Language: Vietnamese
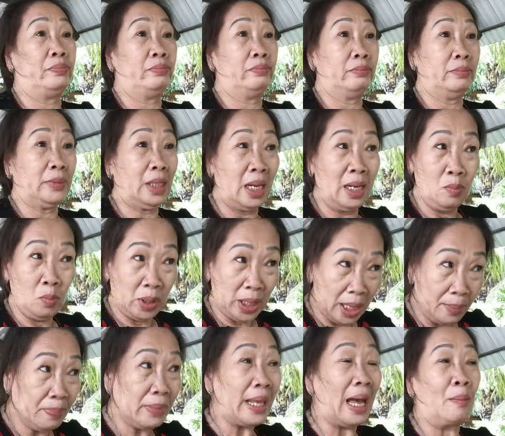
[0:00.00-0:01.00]
chồng đi
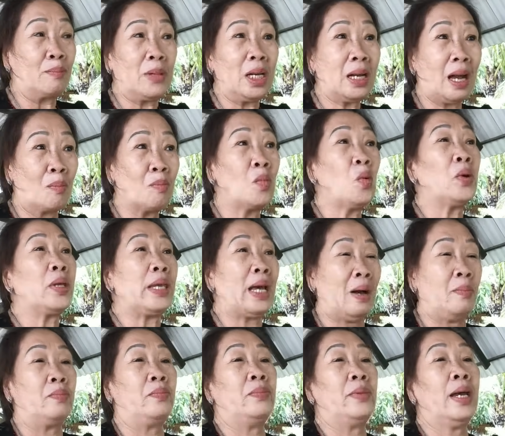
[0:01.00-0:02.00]
kiếm chồng chứ không mua
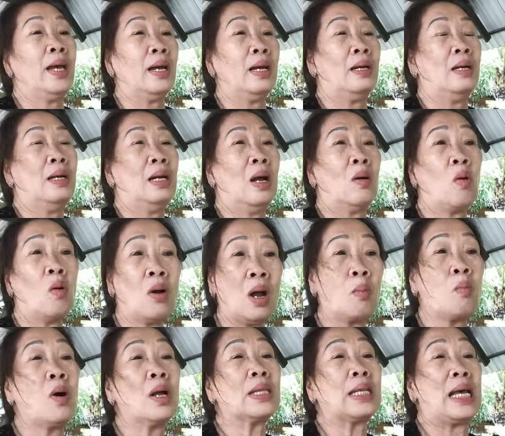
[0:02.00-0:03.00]
chồng à, nha là cô à.
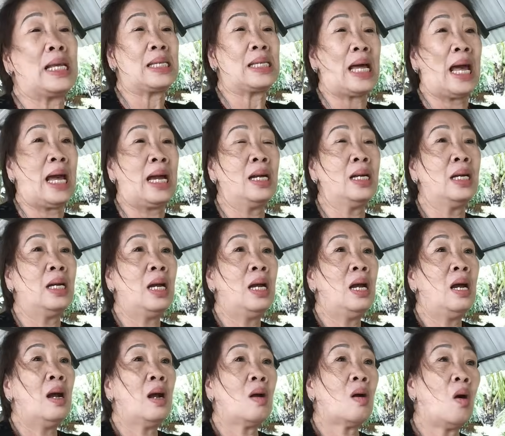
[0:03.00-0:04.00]
không có sản
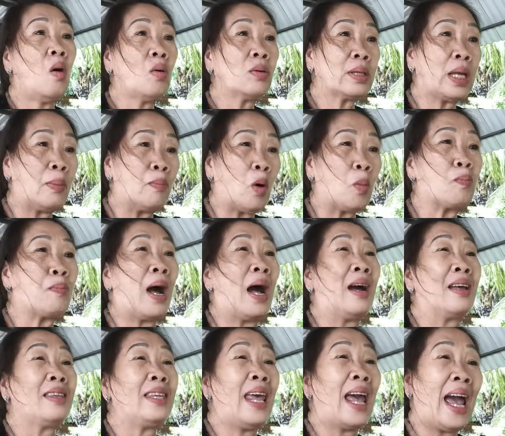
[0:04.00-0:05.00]
cô tìm một
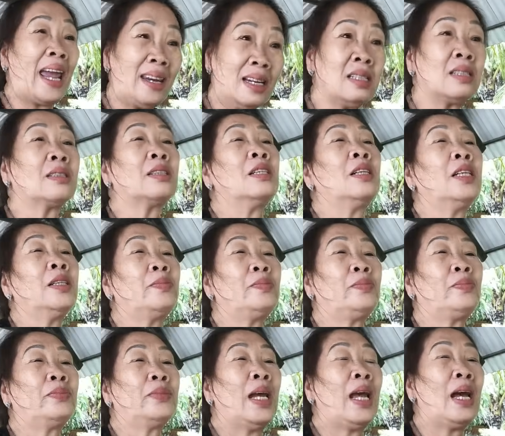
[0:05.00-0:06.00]
bờ vai nương tựa
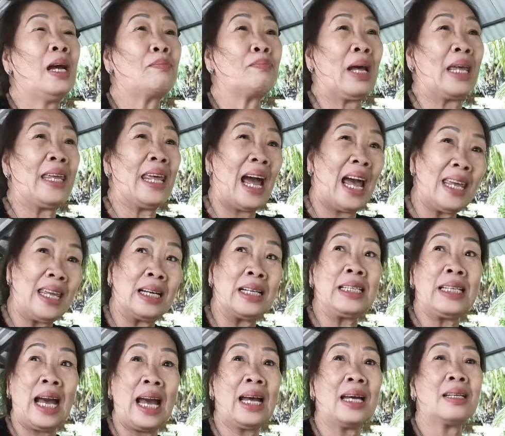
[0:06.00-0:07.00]
à, nha mà dạ. dai vẫn
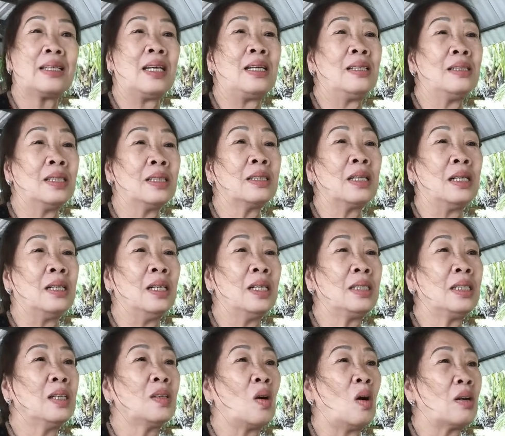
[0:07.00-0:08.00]
chắc thì à. nương tựa
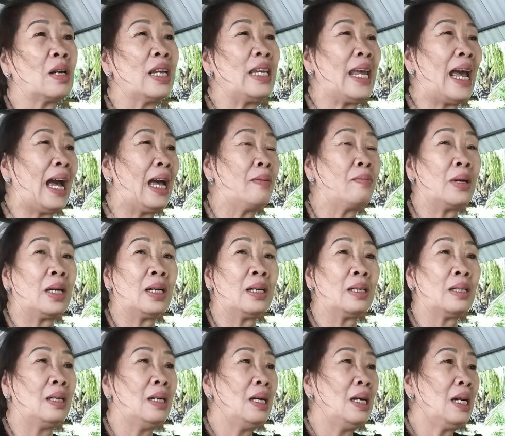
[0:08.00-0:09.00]
chứ còn cái dai mà
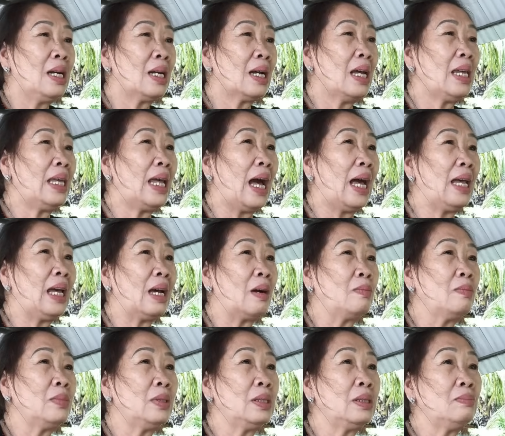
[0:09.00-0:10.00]
bây giờ cái cô, dai bây
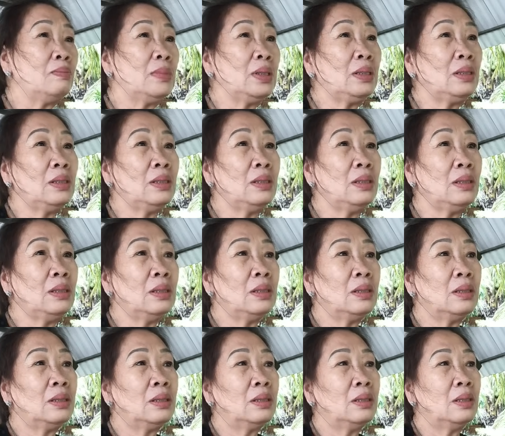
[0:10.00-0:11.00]
giờ cô lựa cái cái dai
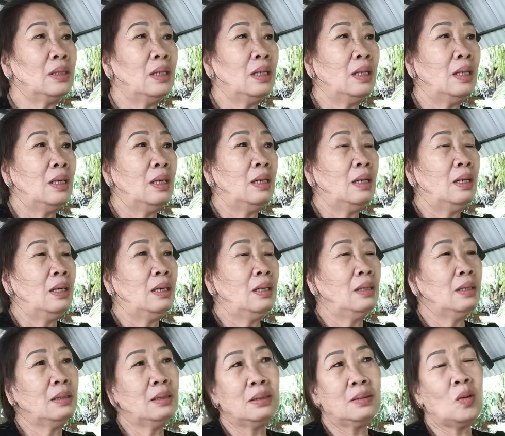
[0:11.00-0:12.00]
bự bị lớn cô nói đi
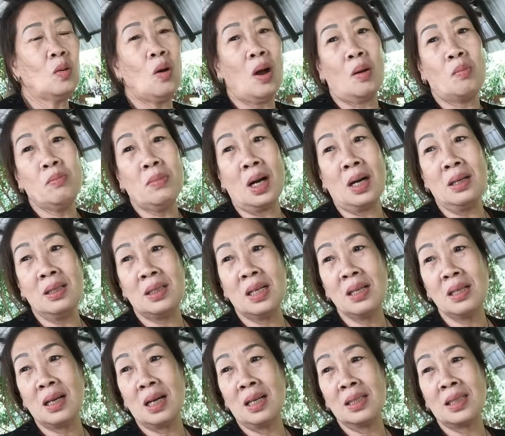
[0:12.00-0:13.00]
à, cô không bự
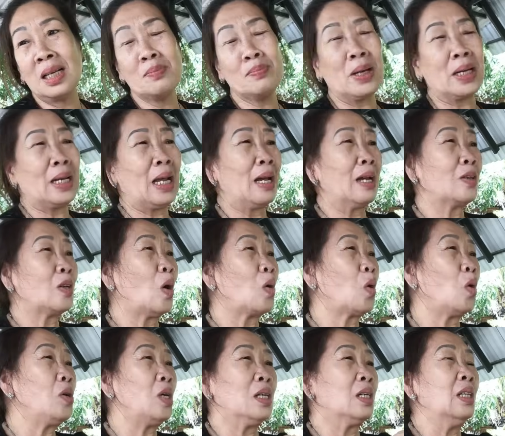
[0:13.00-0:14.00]
sức ờ, sức mình à, cho
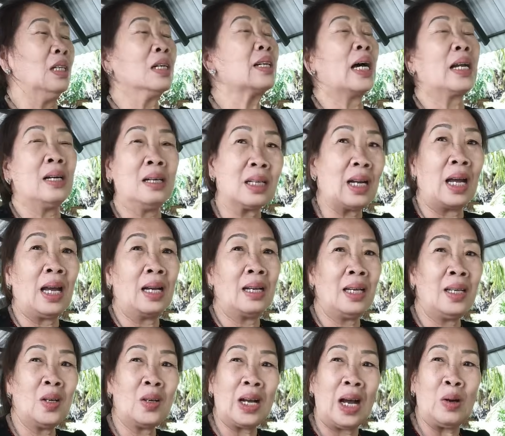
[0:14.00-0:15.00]
cô dựa được là được rồi,
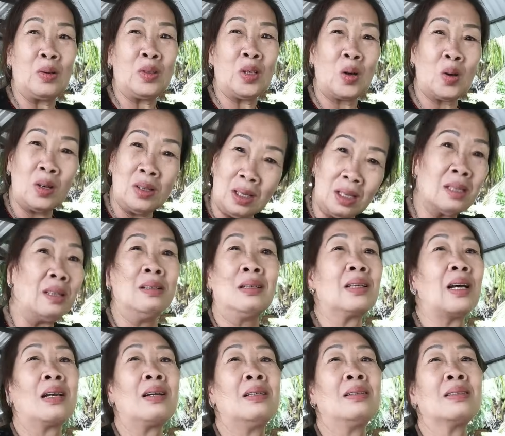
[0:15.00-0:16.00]
rồi. đầu cho cô dựa
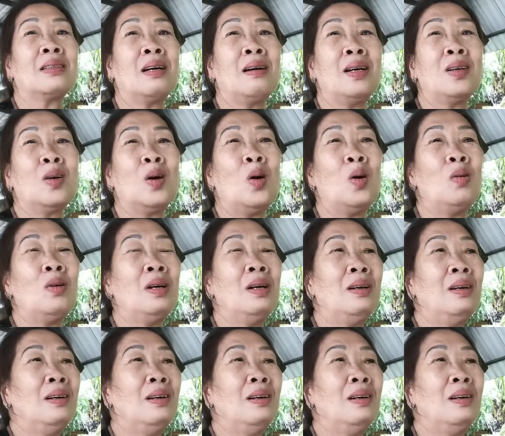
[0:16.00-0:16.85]
được là được thôi cô